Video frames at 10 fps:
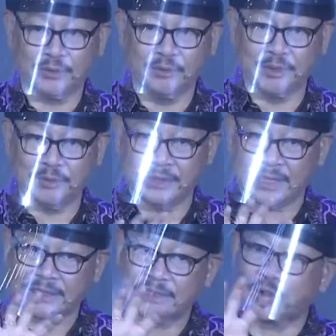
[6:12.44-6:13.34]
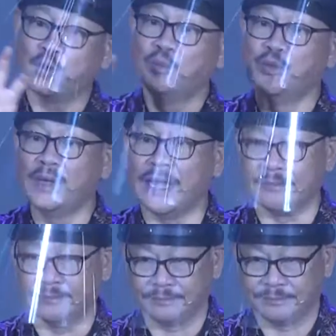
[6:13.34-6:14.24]
itu berbicara
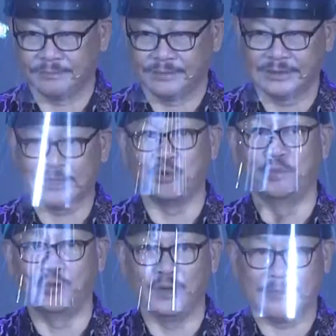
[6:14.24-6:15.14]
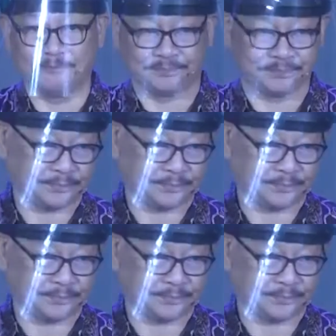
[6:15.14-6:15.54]
sekumpulan. Sekumpulan.